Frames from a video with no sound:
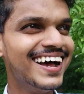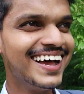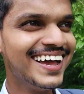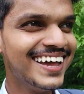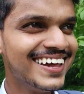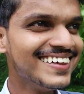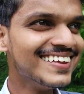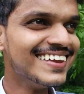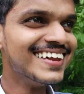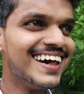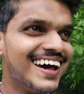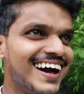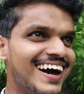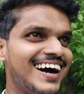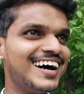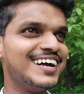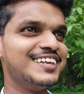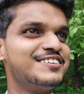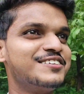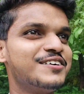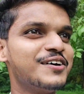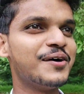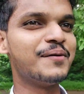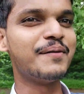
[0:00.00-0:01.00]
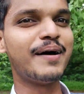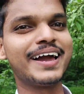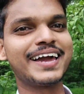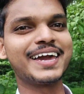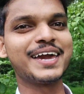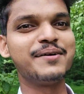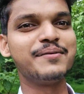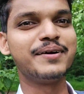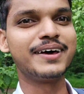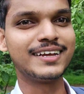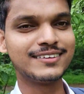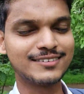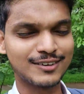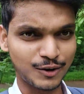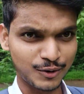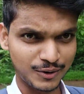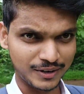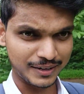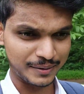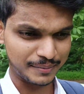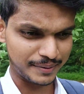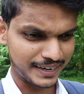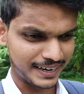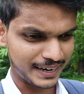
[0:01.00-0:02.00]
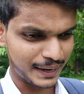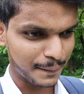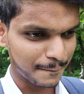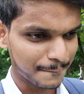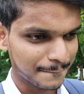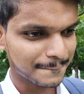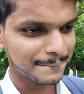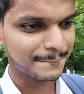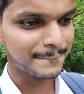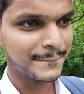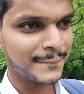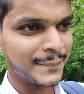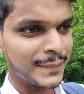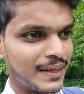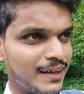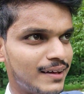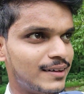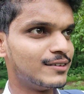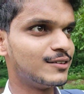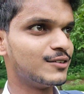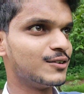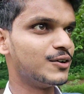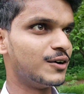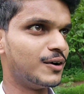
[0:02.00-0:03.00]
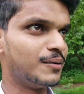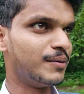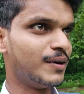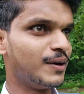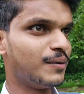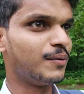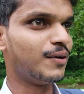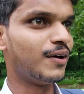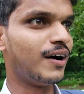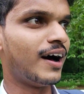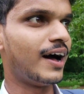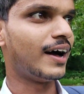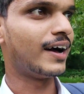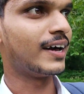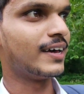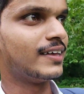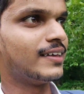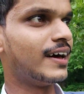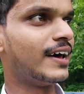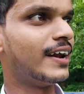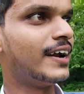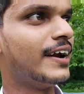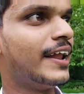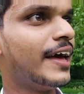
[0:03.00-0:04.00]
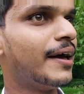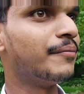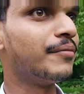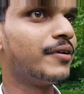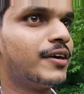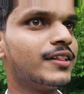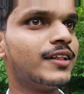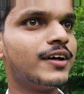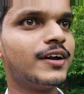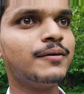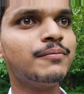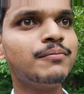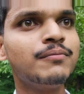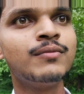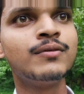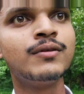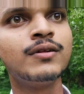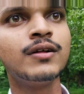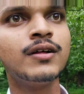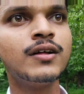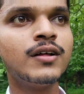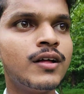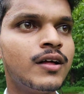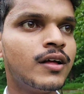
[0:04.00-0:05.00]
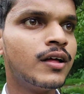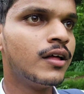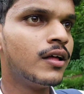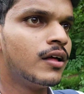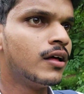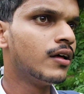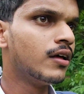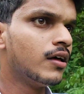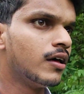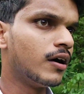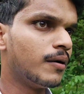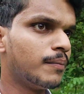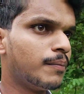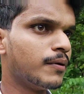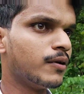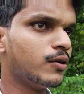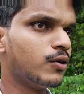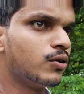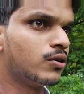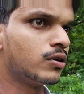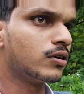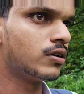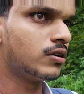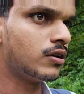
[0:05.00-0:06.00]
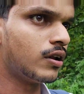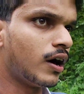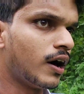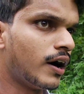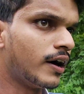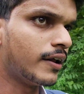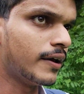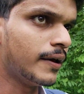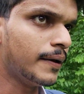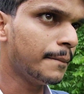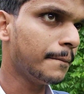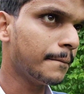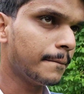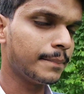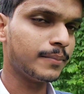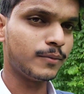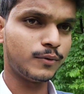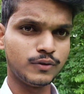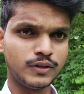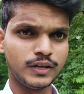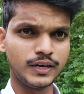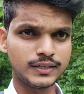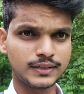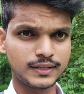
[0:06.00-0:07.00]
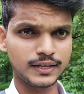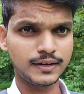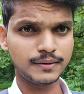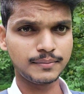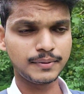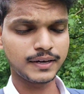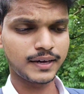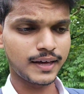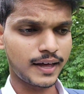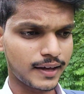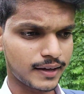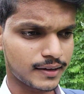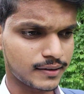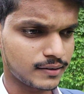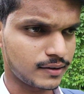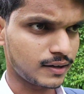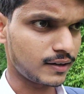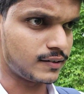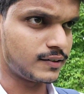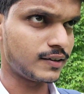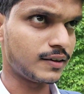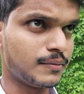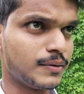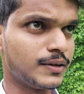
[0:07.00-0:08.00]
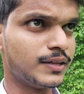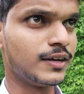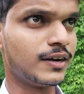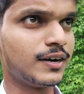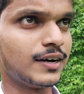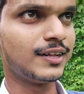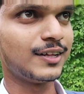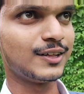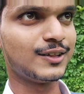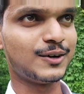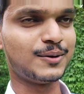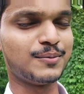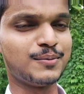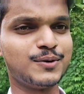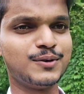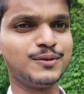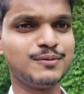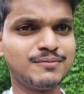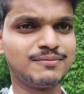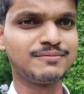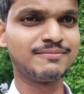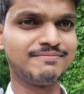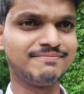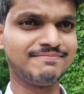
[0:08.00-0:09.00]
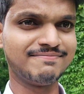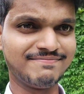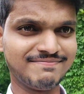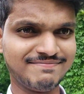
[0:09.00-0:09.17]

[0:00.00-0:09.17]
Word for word: अच्छा वो बैक कैमरा चालू नहीं मेरा सो so, अभी हम लोग आगे जा रहे हैं डैम की तरफ तो लोग नहा रहे तो देखते हैं अभी क्या कैसे मैं दिखा देता हूँ